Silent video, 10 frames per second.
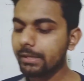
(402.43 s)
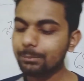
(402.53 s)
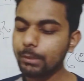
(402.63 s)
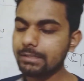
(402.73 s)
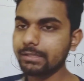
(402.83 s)

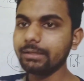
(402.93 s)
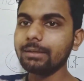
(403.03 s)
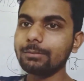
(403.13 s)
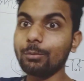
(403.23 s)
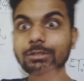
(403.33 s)
এরপরে আসি
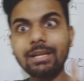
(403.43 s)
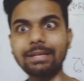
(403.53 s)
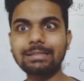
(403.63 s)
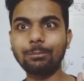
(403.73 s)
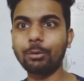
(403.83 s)
মজার
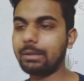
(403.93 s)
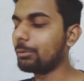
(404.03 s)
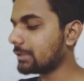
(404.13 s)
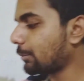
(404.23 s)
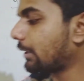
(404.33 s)
আরেকটা পড়া
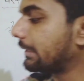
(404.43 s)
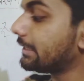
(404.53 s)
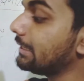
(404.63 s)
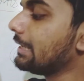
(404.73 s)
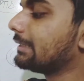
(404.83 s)
মজার পড়াটা
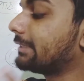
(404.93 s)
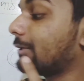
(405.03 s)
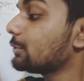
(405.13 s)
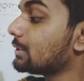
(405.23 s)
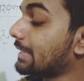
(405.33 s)
কি সেটা
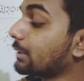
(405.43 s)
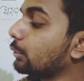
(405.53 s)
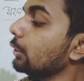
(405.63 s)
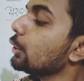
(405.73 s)
হচ্ছে দেখো